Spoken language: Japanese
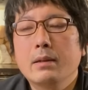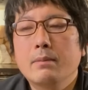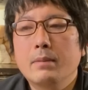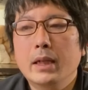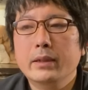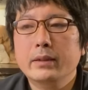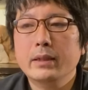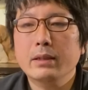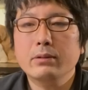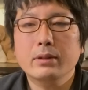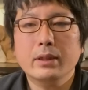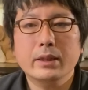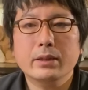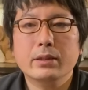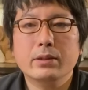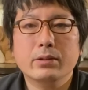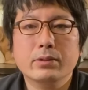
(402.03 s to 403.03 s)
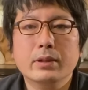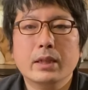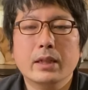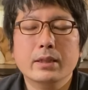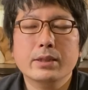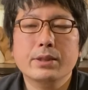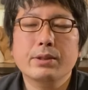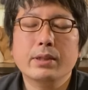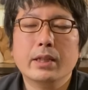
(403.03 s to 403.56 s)
全くないっていう
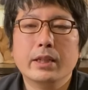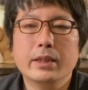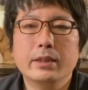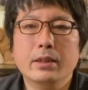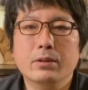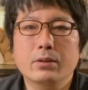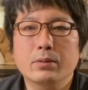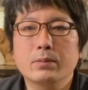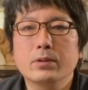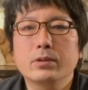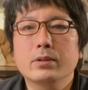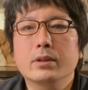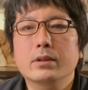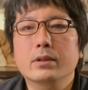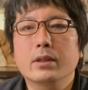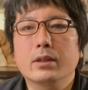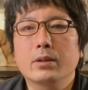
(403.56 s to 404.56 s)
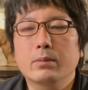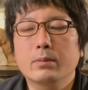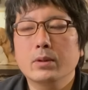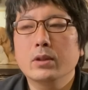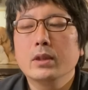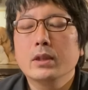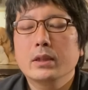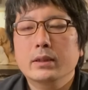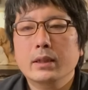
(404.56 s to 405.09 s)
話ではないんだと思うんですけれども